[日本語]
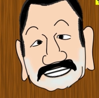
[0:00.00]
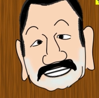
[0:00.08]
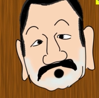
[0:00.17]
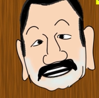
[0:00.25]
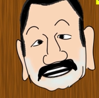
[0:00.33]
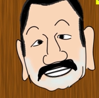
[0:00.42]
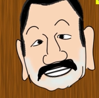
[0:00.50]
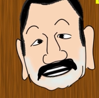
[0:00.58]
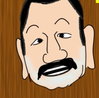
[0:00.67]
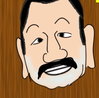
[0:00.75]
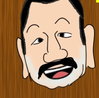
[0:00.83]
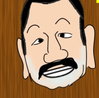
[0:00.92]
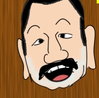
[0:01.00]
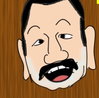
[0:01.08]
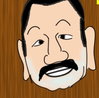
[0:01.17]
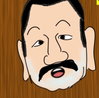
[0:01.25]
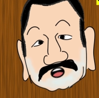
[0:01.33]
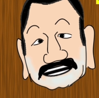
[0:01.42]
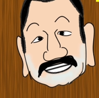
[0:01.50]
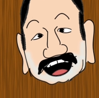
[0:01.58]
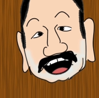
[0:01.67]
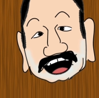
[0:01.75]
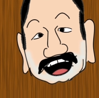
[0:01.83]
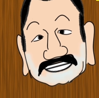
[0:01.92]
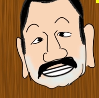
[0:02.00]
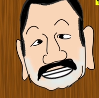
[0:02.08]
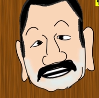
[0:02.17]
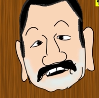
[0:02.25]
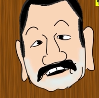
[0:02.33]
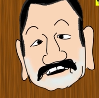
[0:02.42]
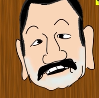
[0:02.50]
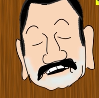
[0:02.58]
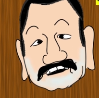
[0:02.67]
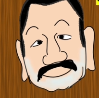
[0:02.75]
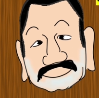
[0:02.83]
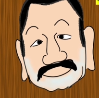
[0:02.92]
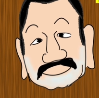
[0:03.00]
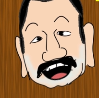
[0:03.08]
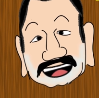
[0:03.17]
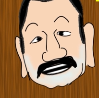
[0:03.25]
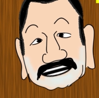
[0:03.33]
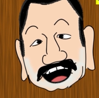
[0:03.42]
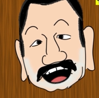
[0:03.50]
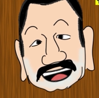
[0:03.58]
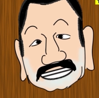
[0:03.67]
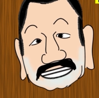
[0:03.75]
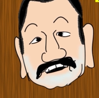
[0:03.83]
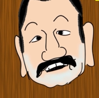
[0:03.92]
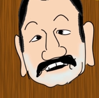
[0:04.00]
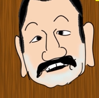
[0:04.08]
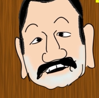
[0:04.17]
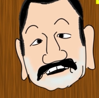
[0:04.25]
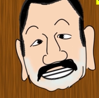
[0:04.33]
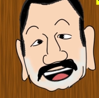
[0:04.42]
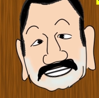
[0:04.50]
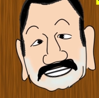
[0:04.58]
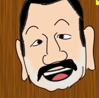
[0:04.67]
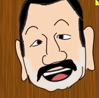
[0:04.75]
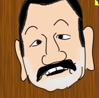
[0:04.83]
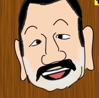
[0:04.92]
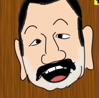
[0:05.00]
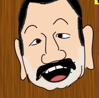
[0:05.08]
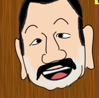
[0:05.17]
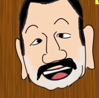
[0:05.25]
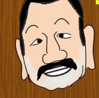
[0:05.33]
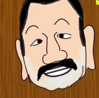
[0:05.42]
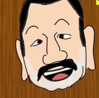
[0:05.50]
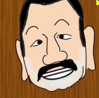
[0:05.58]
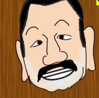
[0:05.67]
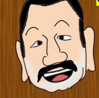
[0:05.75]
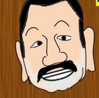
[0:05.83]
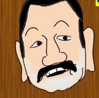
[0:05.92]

において妊活に興味がある時期は当たり前ですが、子作りをしている時だけです